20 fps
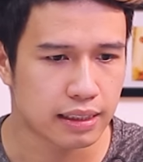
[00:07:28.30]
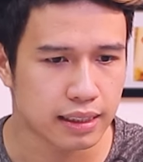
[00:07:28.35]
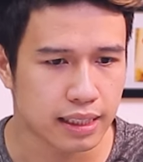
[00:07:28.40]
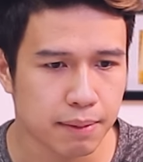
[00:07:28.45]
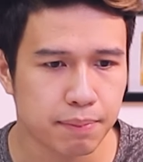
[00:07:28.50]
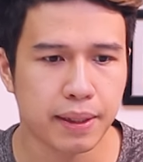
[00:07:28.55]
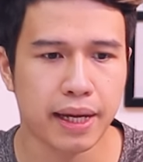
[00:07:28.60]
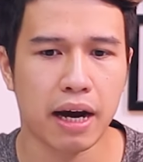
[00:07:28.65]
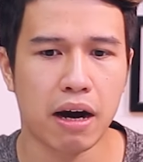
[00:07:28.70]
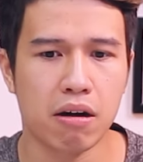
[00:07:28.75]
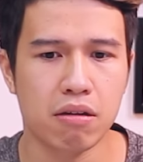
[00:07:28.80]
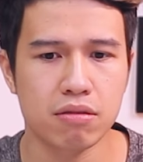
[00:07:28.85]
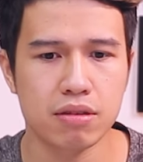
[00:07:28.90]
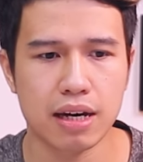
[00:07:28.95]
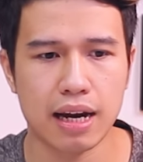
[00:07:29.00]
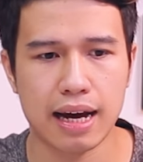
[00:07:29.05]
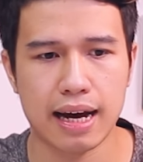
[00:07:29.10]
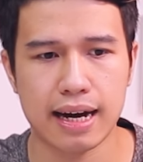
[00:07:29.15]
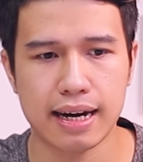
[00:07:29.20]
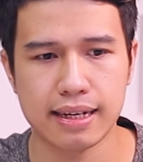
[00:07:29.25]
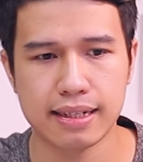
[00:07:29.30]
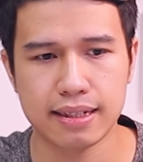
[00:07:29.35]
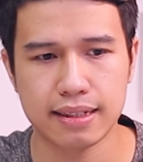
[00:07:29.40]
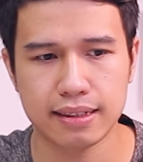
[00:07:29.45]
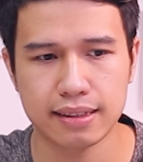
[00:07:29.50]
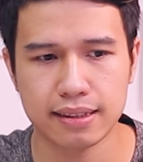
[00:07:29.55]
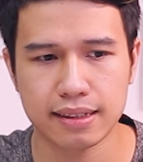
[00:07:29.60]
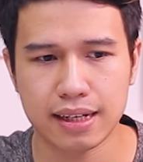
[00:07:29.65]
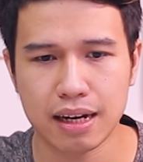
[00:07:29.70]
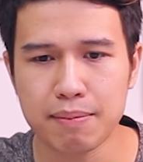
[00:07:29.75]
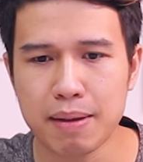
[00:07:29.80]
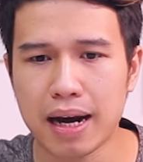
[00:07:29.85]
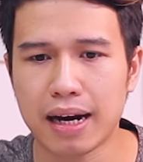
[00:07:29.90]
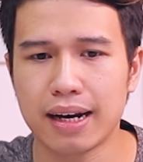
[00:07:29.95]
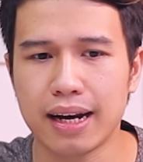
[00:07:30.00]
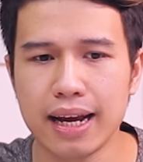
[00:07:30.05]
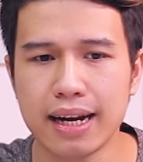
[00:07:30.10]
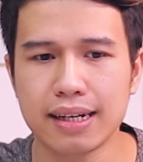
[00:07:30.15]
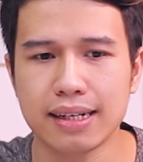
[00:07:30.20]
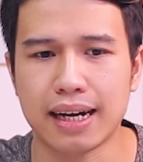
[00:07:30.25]
tiếp theo là các
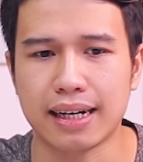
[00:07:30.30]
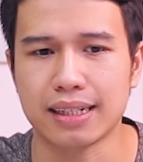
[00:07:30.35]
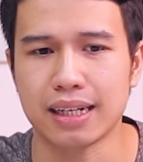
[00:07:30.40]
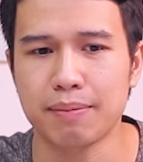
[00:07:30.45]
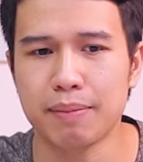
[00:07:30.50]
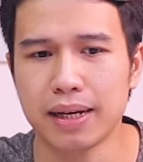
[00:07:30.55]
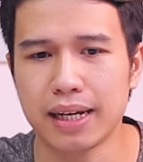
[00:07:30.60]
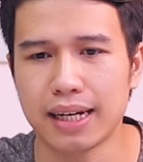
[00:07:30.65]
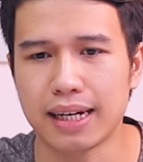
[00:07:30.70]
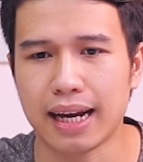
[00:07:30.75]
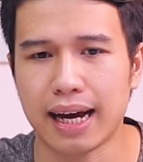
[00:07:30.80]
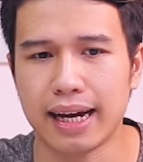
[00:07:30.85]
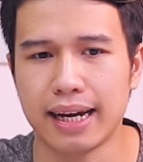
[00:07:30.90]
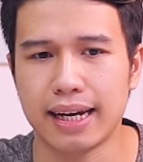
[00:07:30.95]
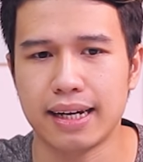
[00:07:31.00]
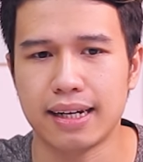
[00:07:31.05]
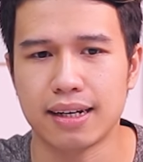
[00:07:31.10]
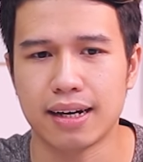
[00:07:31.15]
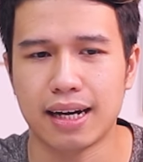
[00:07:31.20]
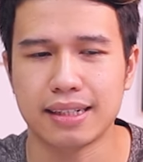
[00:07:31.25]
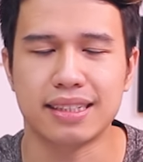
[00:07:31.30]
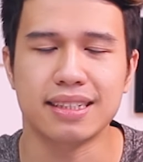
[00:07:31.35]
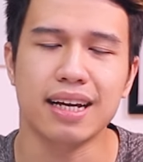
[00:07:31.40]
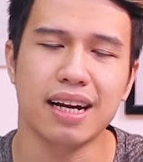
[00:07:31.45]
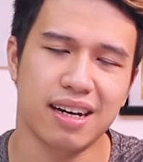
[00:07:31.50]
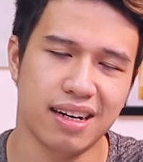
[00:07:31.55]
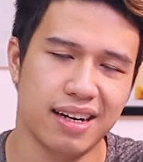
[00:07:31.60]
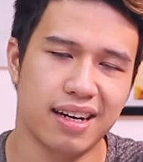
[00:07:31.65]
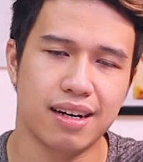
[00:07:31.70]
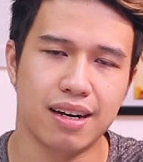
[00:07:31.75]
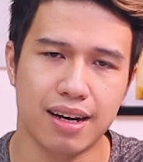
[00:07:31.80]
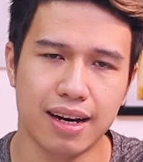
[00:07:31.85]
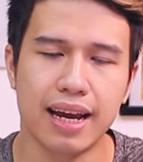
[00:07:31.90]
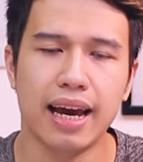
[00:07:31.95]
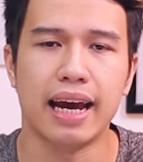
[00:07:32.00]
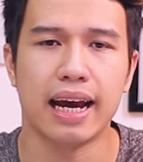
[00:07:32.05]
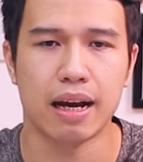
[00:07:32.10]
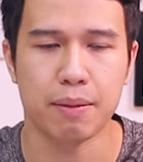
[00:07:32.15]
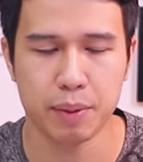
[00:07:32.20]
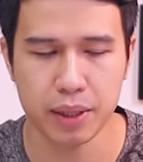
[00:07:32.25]
bạn nên gắn cái màn hình này à chính xác là nên
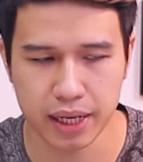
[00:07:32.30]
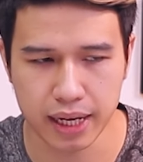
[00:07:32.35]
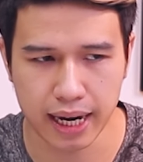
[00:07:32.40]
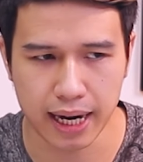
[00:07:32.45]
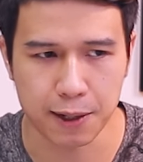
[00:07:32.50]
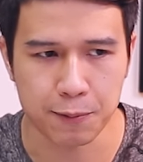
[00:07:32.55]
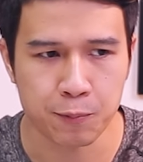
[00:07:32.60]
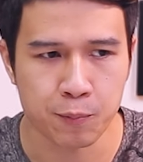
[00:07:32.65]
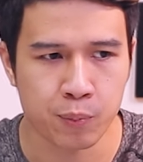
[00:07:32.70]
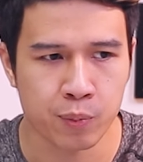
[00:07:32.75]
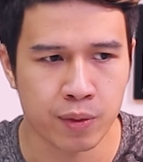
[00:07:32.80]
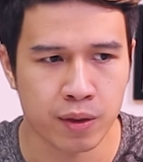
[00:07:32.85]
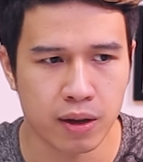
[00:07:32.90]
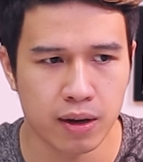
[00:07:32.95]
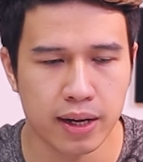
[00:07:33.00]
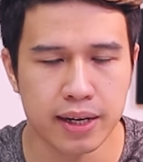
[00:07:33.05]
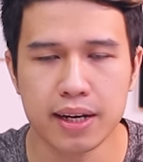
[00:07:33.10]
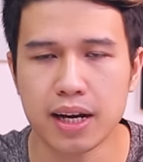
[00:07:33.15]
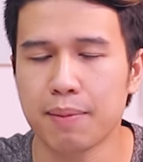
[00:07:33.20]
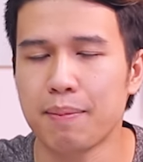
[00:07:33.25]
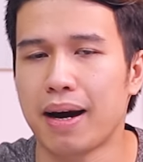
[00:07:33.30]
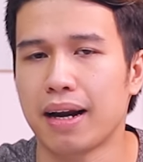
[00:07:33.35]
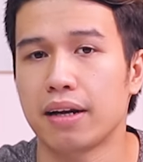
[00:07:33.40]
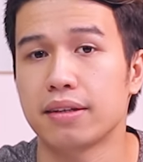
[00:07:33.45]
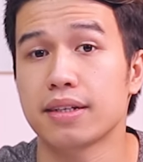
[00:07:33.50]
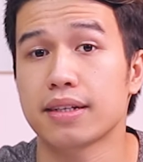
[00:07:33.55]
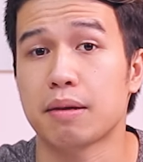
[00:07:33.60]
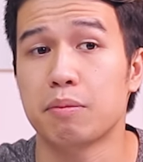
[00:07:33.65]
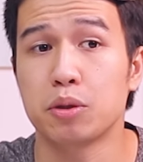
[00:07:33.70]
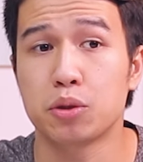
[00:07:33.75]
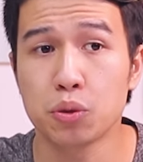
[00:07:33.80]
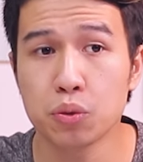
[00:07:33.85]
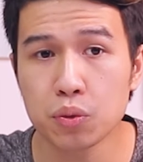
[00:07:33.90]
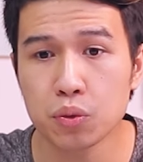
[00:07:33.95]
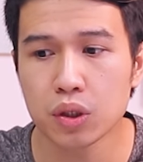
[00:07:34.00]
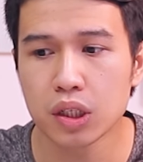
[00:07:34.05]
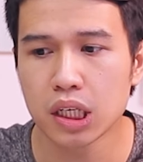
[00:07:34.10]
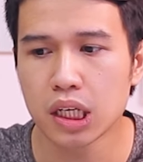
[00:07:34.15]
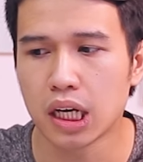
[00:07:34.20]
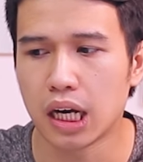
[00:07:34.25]
để cái màn hình này lên những cái bàn nó chắc chắn một chút
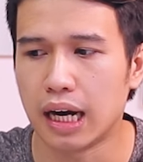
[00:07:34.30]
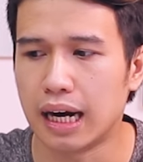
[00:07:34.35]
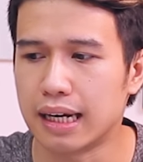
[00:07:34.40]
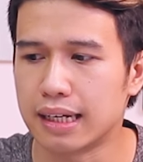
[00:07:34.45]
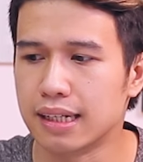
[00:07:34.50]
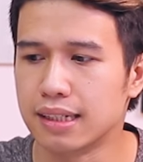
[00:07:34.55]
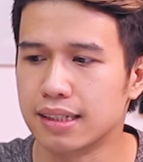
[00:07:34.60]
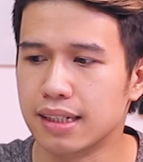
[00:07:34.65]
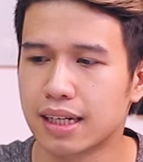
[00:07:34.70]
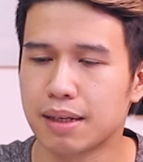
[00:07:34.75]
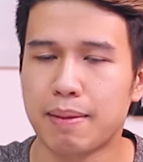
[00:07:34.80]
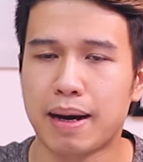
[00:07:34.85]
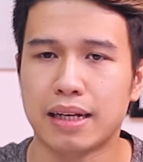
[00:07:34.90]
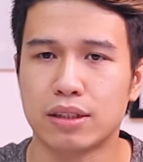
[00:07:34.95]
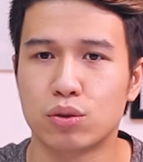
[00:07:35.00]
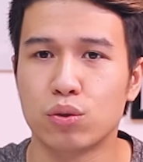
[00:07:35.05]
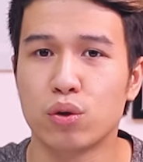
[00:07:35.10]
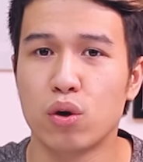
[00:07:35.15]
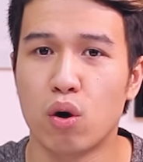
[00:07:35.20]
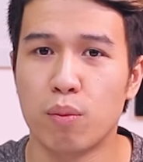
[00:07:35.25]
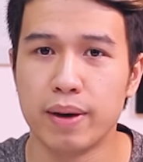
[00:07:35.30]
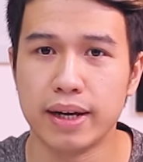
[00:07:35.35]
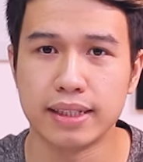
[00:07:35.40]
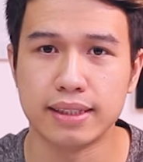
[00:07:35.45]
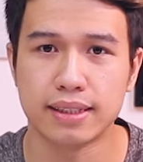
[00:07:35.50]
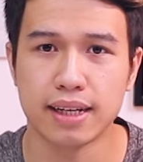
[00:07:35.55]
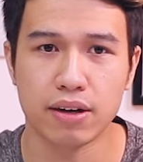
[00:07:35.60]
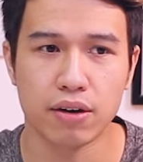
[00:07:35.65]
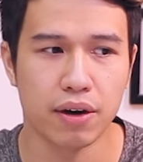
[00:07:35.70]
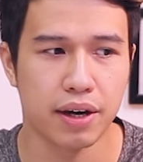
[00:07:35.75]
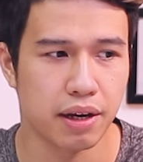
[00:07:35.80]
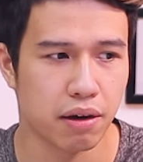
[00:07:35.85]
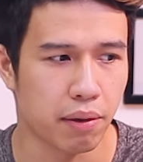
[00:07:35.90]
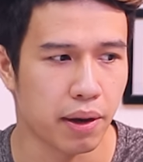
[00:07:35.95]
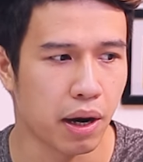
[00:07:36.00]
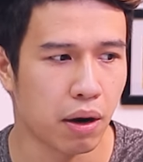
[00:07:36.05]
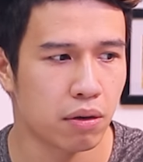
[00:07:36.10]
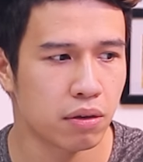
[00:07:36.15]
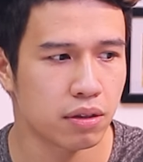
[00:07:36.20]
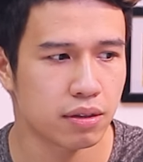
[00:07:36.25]
à, đừng như cái bàn ở studio mình chân hơi yếu
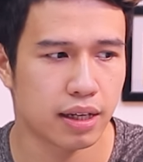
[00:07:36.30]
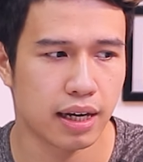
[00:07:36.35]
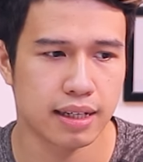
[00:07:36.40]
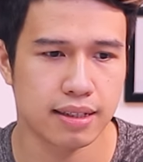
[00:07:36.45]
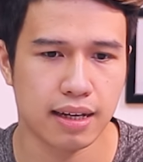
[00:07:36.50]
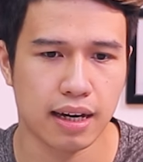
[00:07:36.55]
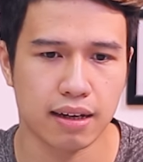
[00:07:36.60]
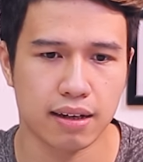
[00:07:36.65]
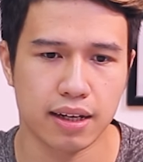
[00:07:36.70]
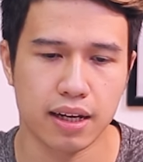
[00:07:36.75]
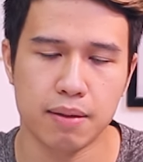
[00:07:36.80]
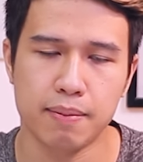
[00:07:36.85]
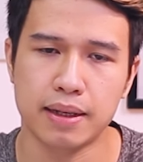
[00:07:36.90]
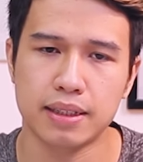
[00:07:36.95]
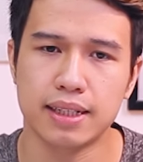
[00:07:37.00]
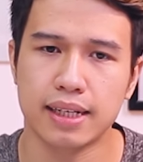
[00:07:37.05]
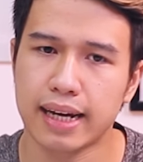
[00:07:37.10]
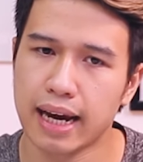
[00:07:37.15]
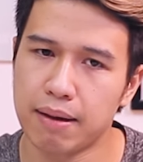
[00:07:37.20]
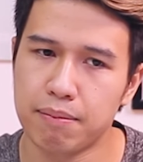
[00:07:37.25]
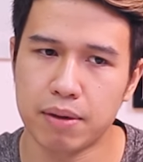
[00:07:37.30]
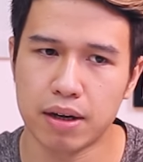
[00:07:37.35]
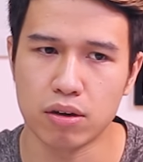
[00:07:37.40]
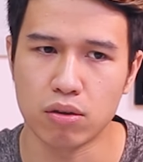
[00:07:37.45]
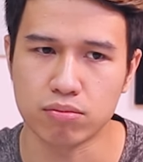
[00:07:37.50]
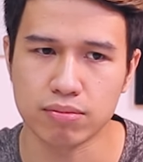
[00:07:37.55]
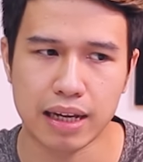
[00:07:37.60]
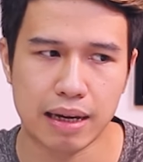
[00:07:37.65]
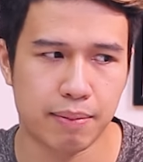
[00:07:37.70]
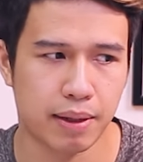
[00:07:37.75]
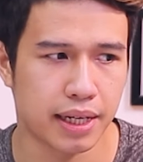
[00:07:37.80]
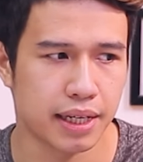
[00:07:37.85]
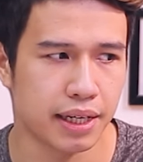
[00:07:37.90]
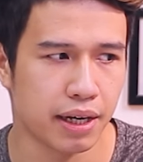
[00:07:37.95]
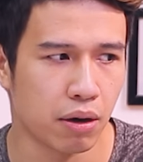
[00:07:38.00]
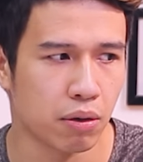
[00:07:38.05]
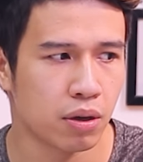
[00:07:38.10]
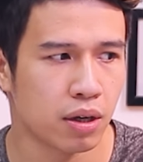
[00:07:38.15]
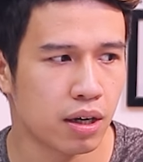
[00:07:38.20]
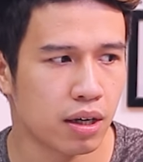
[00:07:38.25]
yếu nên rằng khi các bạn chơi game mà đụng tay màn hình
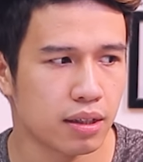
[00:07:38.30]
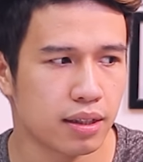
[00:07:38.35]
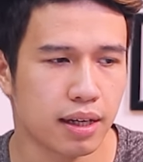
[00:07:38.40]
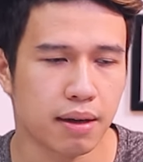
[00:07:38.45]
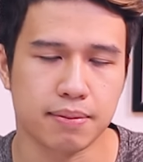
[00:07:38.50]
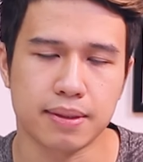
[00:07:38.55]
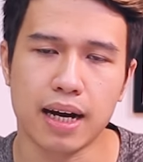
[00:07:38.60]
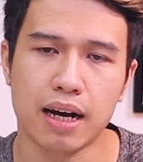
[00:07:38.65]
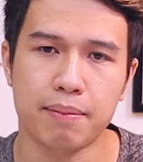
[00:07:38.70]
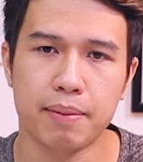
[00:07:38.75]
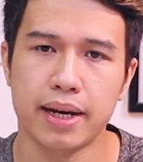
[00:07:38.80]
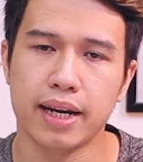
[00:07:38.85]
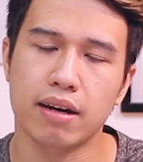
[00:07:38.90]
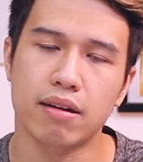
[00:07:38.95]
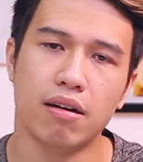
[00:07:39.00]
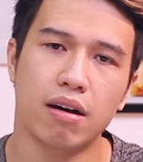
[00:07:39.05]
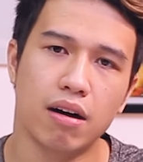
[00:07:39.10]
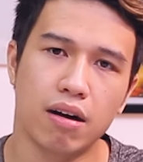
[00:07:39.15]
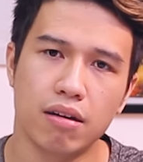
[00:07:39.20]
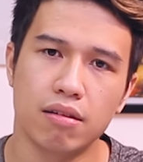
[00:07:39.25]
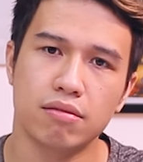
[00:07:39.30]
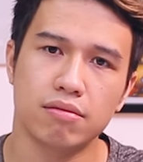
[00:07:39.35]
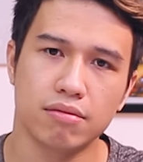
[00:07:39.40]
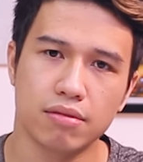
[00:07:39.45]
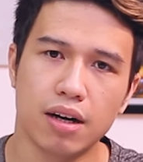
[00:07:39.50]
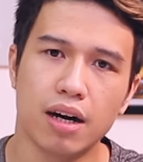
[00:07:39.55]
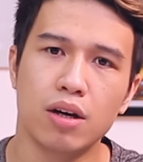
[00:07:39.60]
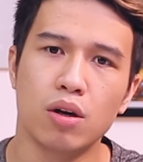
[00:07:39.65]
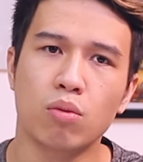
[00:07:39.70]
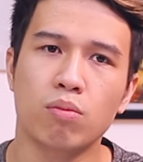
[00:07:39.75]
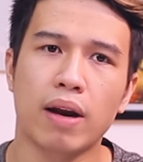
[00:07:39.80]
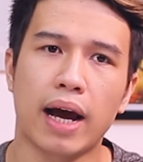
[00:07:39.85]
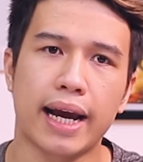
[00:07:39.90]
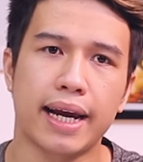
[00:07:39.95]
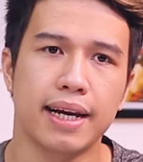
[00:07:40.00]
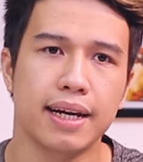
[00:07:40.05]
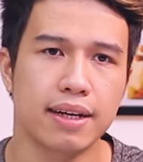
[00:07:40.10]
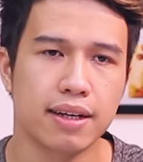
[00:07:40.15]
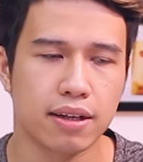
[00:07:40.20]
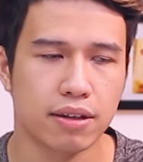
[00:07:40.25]
nhiều thế cảm giác cái màn hình nó hơi lung lay
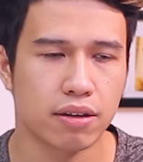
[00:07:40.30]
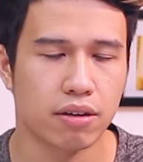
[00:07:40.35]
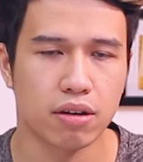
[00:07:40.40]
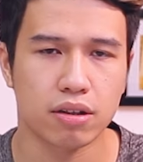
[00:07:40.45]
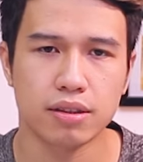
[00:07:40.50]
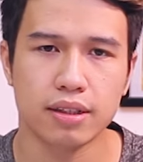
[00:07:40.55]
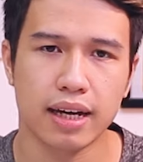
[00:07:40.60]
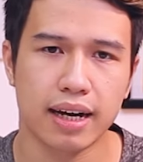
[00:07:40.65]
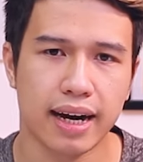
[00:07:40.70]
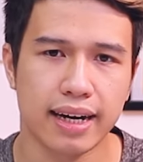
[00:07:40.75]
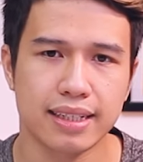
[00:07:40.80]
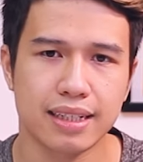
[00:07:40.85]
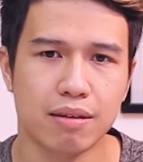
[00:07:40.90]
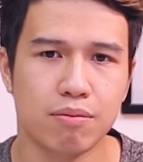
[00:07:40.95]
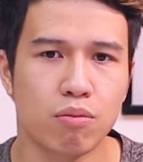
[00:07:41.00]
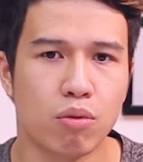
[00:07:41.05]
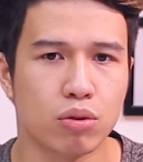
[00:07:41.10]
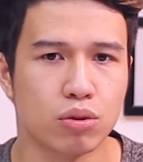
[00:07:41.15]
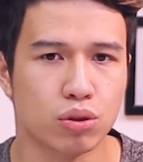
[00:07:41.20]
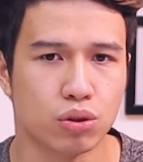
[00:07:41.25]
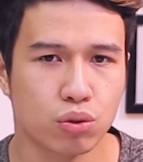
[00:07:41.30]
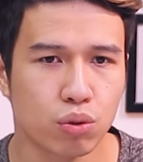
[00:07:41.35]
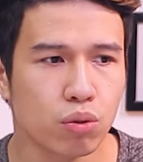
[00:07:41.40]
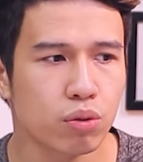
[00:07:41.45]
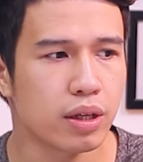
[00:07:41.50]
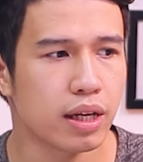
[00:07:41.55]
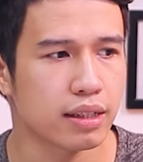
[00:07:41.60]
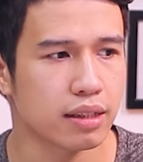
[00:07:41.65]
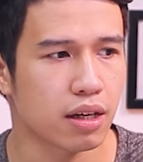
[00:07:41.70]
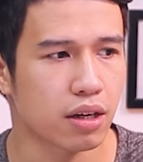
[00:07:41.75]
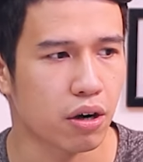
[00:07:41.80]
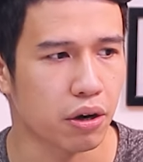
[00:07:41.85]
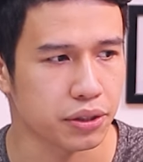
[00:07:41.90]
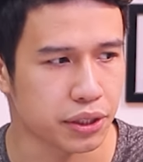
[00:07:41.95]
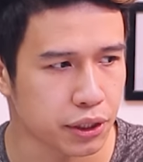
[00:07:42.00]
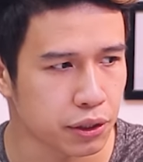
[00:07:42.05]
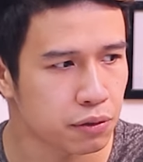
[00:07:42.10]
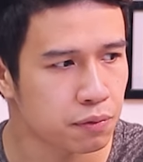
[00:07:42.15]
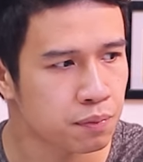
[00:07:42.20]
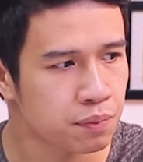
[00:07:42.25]
nó sẽ gây ra một chút hiện tượng khó
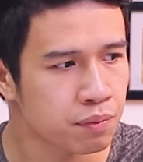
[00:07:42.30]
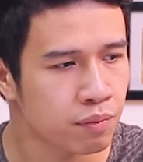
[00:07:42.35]
chịu